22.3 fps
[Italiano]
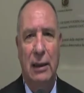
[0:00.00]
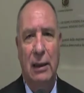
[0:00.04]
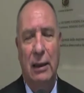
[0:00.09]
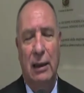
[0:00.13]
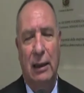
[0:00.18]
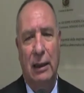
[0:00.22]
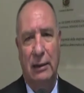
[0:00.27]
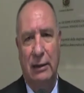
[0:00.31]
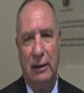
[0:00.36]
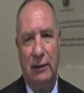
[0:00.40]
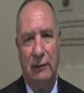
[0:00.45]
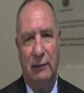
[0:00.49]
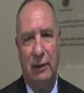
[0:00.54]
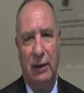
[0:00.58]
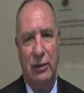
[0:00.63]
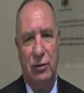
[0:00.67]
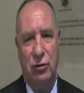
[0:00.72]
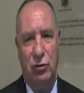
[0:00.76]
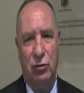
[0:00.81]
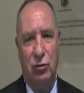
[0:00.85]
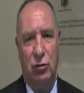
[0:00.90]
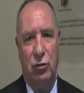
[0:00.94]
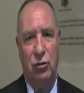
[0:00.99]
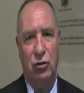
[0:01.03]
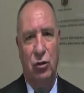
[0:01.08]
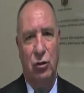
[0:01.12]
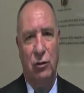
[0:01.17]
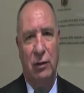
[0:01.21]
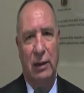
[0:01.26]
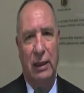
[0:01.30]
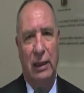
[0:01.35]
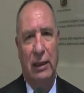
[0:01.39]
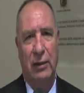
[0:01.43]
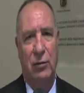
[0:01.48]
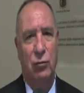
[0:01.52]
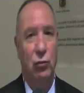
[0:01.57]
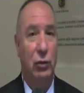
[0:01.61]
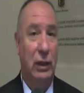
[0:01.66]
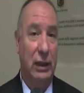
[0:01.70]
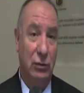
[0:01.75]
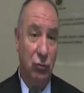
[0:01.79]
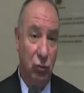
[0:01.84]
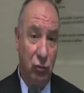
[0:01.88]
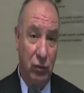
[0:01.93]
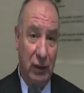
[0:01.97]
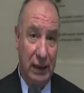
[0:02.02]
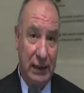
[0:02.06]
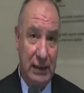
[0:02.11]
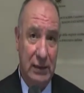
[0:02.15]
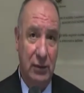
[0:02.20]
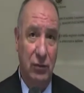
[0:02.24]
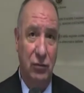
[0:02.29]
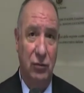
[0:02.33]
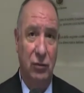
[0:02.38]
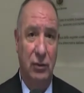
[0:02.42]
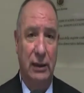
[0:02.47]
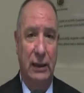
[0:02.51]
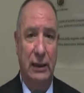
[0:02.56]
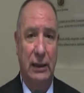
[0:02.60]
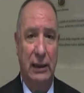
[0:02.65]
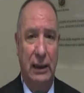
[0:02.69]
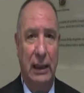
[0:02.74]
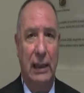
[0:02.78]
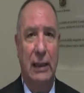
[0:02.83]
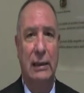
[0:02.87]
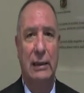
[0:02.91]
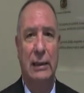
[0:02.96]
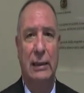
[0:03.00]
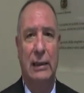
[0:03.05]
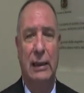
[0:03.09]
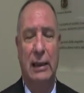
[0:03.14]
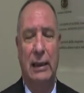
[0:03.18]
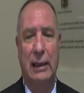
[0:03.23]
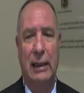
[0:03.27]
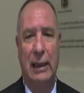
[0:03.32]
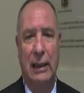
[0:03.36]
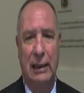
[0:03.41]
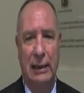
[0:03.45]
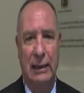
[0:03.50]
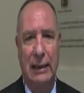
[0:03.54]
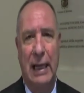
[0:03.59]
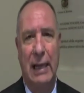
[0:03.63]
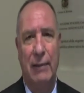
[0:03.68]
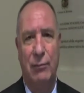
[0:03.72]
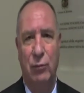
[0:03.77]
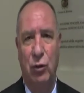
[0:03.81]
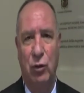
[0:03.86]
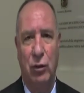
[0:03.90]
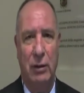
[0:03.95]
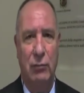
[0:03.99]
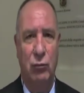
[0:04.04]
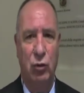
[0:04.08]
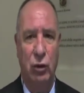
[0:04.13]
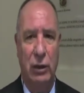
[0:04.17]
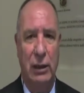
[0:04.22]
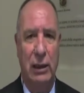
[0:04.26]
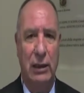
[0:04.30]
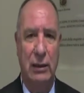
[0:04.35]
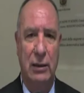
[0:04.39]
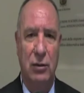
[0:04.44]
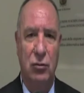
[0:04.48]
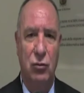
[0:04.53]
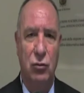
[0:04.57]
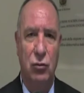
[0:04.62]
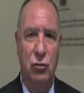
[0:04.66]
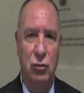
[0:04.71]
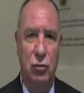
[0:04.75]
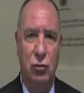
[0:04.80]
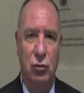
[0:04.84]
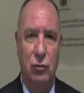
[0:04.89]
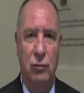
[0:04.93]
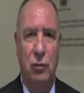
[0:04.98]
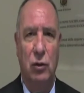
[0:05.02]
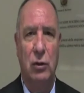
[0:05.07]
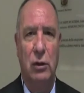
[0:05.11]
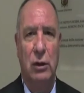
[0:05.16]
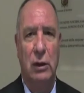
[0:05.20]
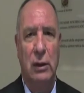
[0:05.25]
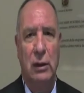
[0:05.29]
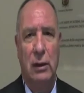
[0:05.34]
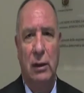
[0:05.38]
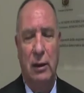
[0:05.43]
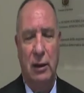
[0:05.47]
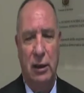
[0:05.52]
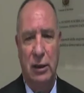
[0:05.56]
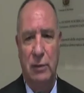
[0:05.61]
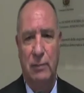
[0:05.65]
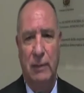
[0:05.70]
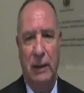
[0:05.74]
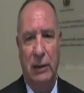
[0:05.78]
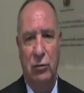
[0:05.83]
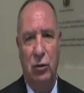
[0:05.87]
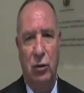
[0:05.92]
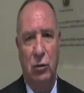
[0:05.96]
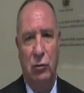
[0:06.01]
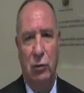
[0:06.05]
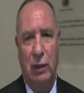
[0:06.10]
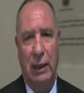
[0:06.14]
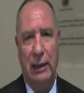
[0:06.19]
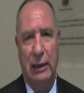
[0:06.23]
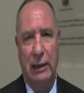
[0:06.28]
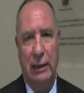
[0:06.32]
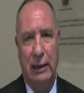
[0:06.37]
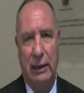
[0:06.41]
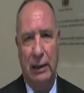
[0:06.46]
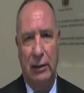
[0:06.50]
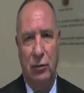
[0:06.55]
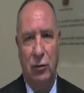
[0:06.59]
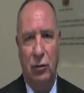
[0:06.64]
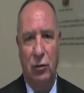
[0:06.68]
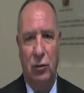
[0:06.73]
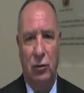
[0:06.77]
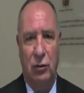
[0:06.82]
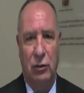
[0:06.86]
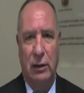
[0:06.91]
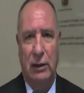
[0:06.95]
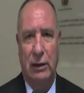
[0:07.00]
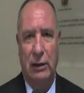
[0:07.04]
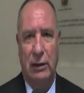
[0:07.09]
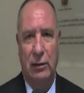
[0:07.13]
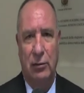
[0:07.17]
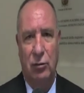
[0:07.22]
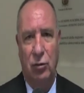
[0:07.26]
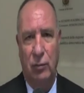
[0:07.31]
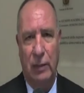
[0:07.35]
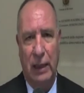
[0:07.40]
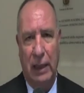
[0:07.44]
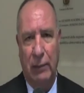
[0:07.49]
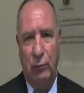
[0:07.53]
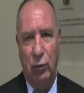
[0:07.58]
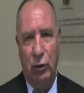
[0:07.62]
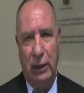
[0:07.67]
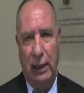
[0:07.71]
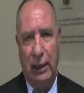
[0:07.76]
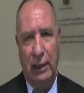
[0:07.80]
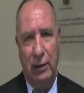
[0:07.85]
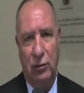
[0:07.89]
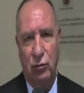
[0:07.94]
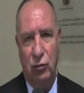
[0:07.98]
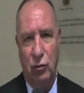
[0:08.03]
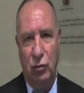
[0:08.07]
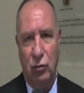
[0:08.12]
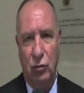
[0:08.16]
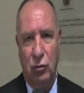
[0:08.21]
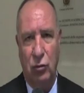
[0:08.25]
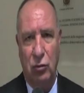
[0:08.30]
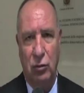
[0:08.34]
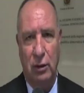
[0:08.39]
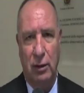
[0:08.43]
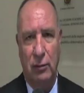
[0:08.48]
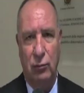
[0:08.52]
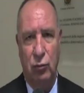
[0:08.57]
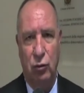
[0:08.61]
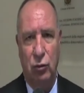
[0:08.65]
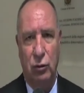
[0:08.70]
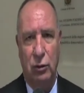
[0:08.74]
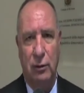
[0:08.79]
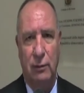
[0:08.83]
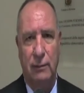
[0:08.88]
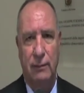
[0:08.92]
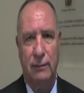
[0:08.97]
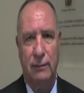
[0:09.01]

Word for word: attraverso cioè un'educazione anche al cambio dei modelli di consumo rispetto ai quali credo eh, dobbiamo dare tutti un contributo.